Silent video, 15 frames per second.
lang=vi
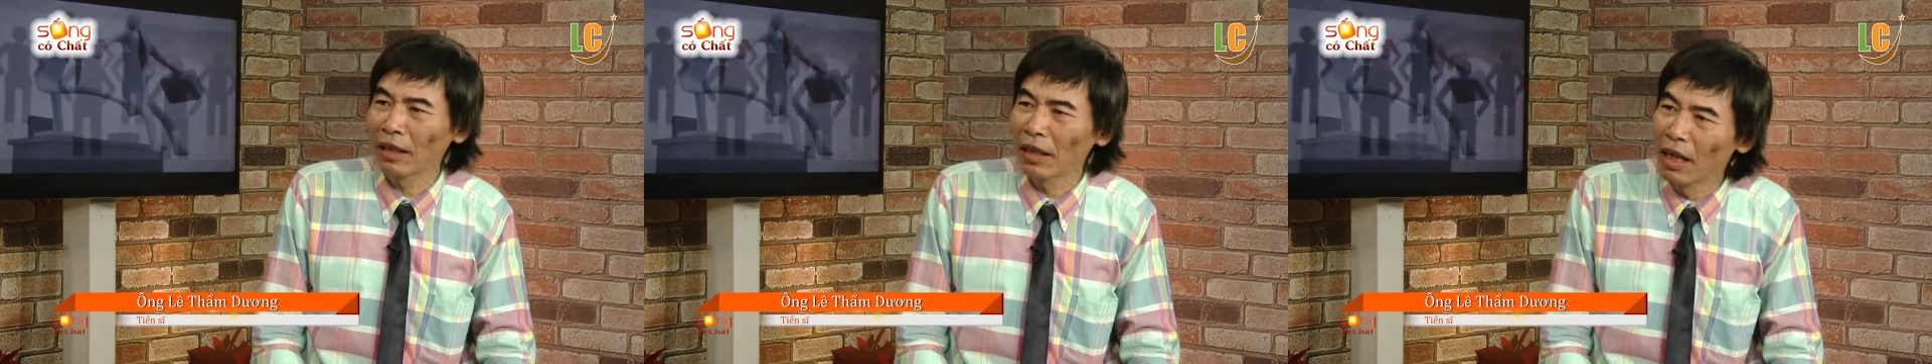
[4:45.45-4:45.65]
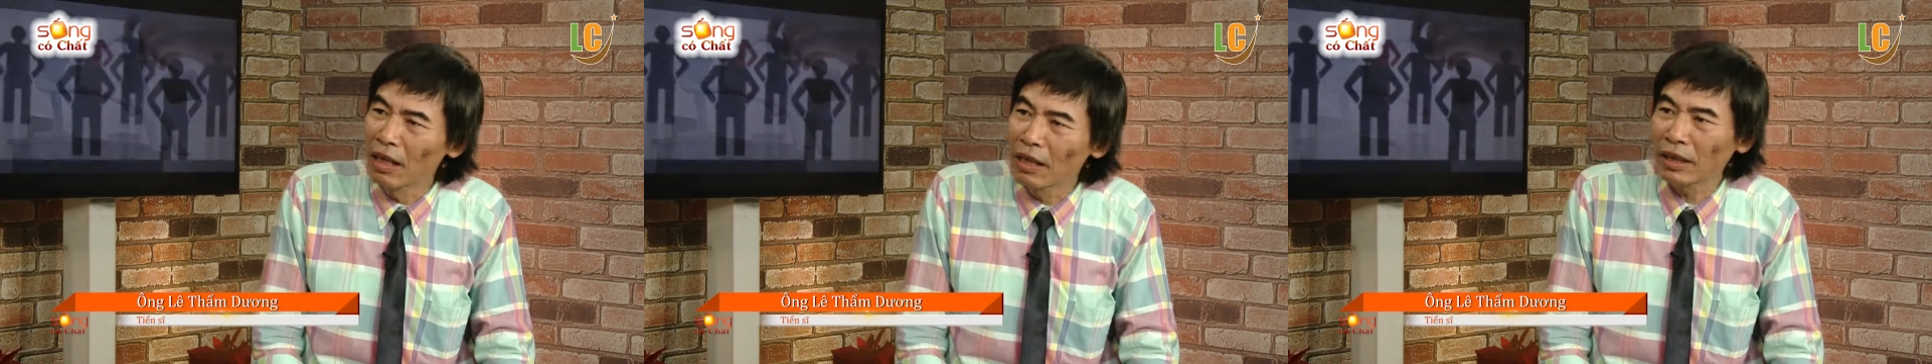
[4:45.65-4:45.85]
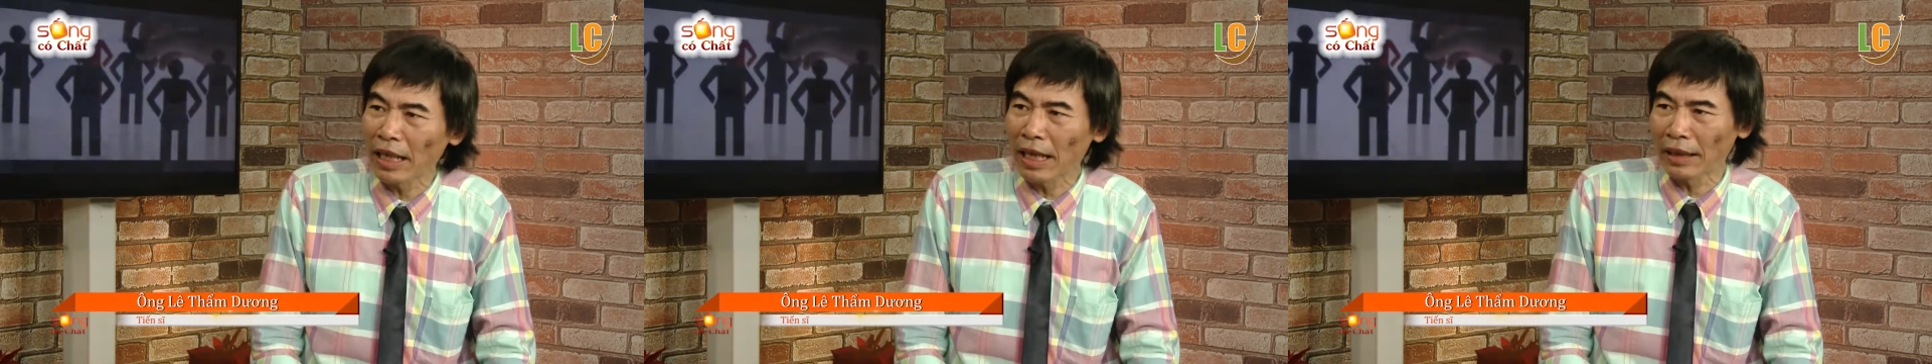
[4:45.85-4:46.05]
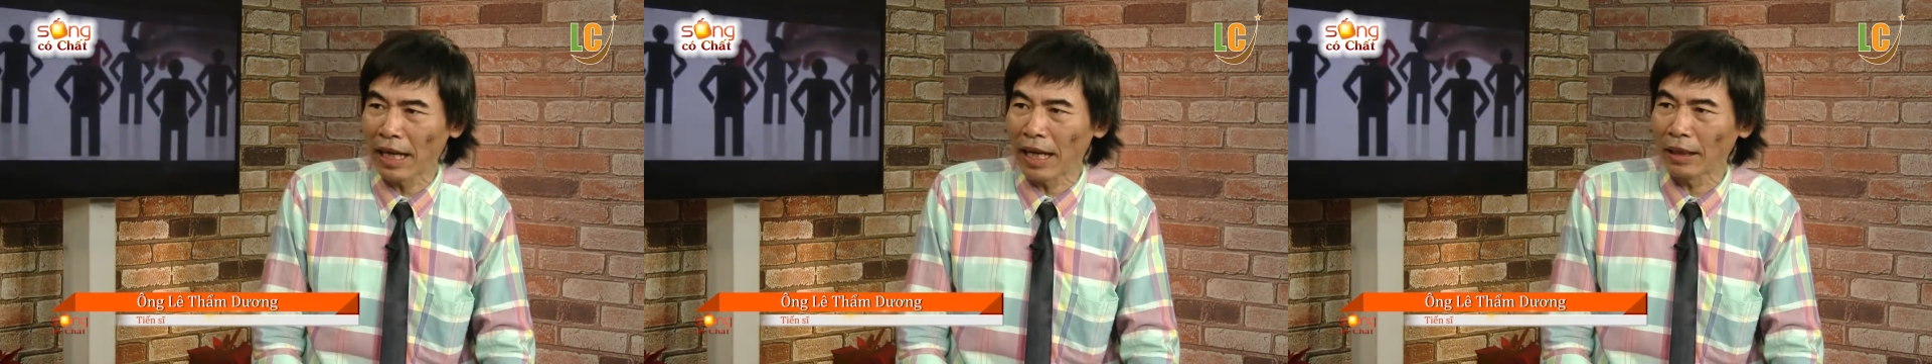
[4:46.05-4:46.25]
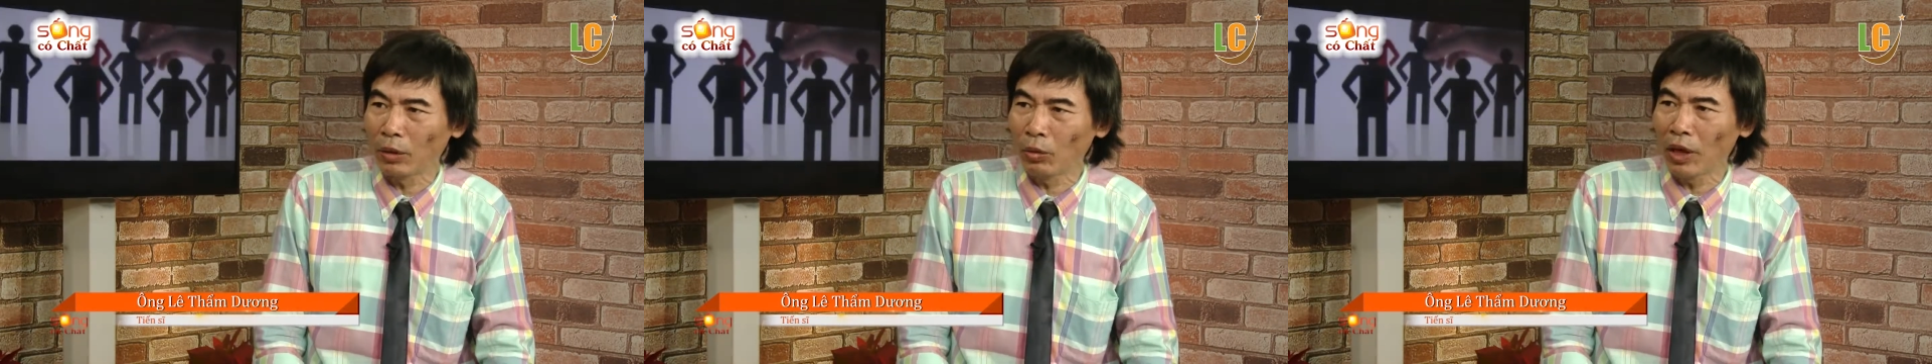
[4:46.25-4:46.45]
đừng sa
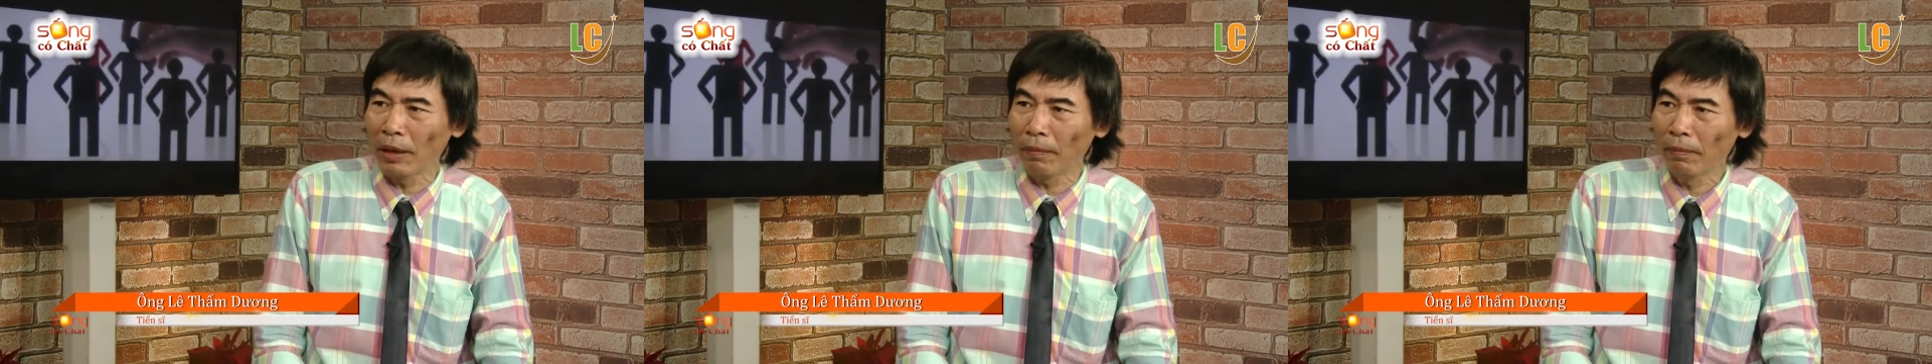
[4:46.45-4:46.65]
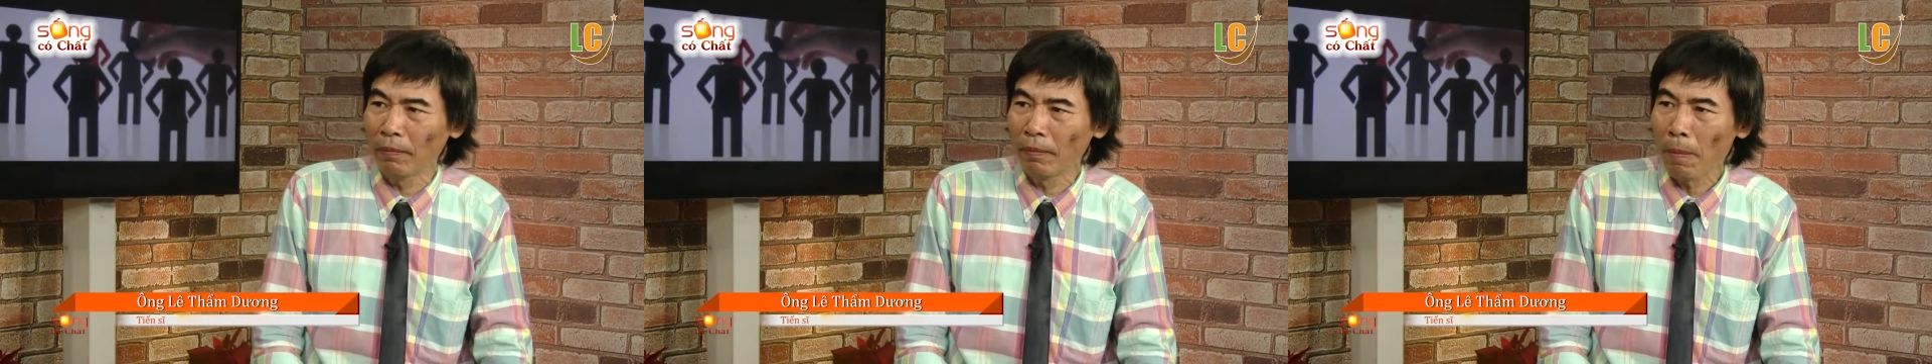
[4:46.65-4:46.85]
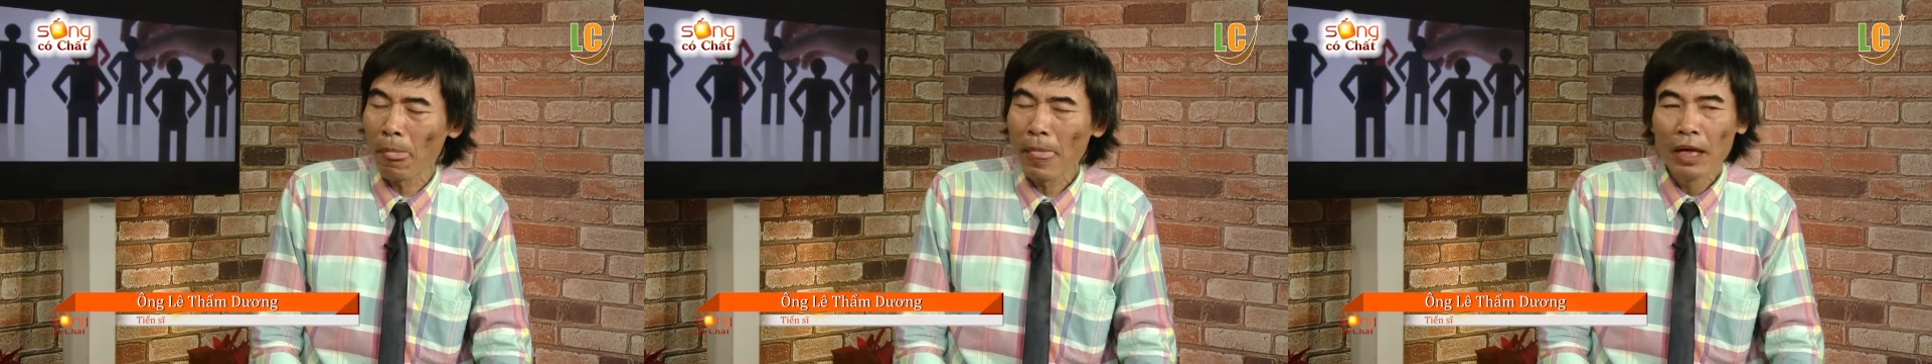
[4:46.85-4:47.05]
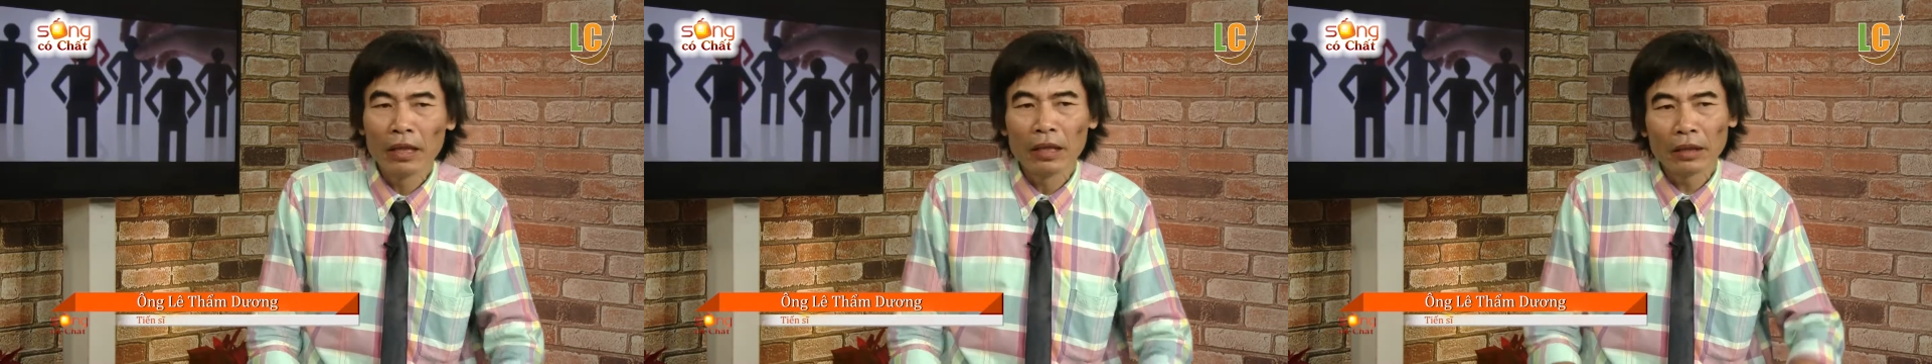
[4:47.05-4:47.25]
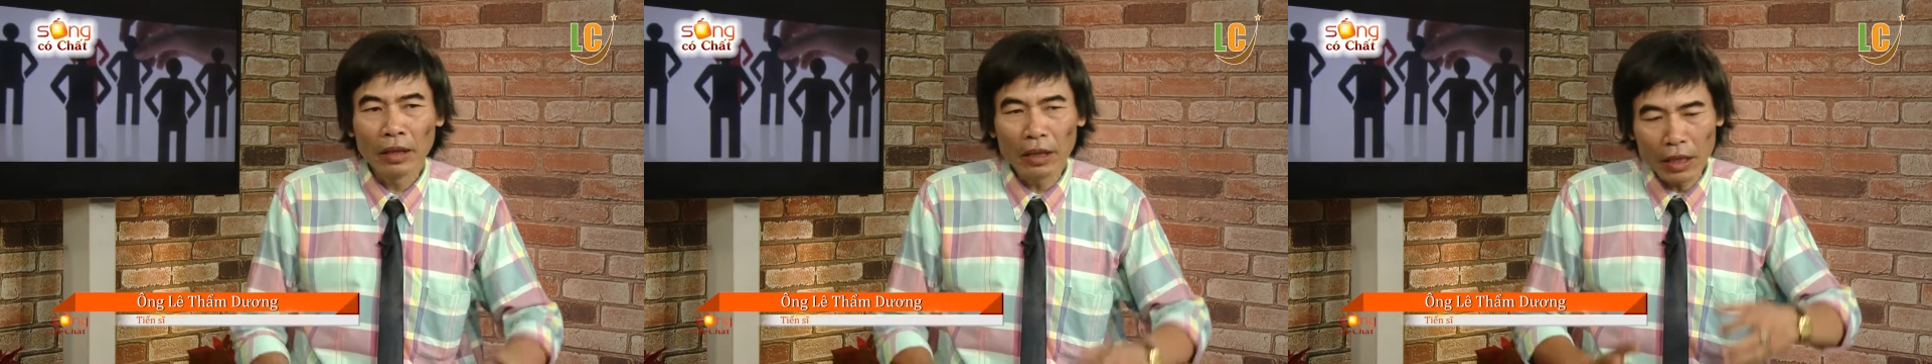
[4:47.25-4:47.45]
thải tụi em
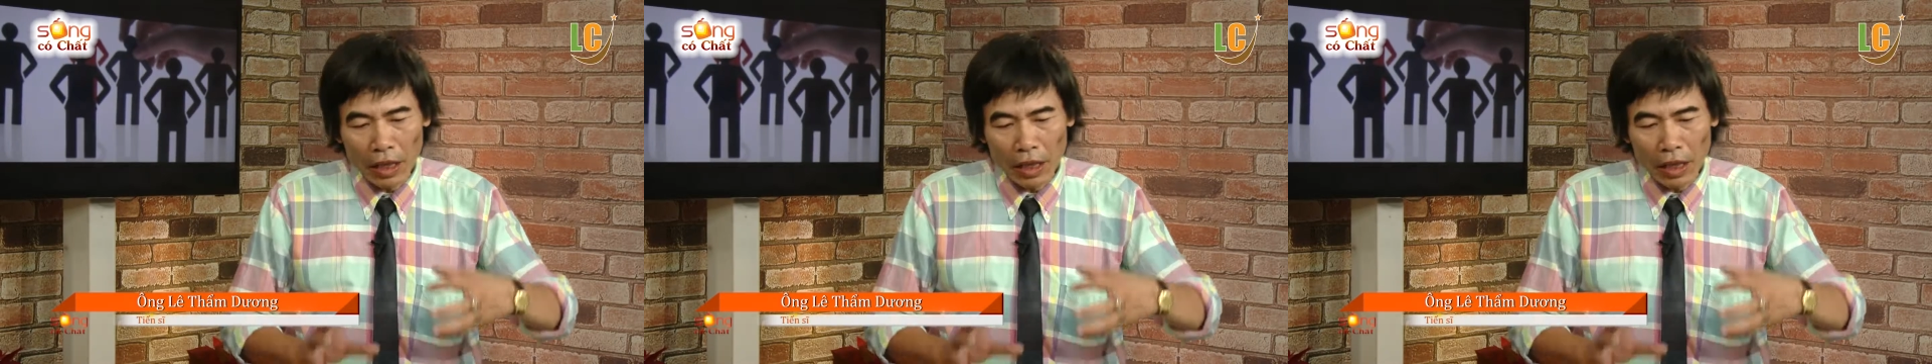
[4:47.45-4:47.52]
thì